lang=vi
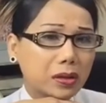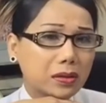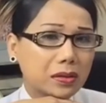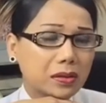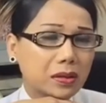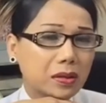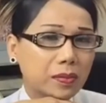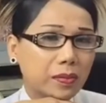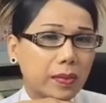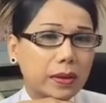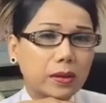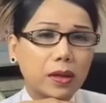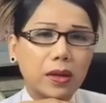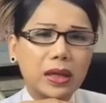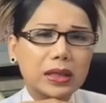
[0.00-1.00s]
á mà
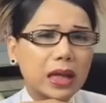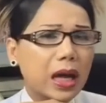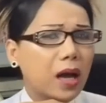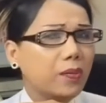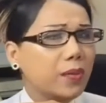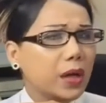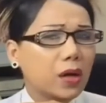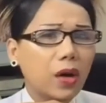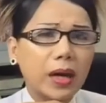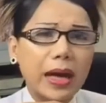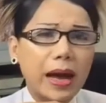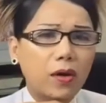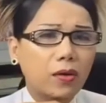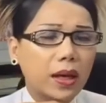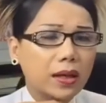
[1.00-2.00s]
Lisa không biết gói
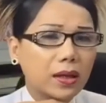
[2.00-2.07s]
đầu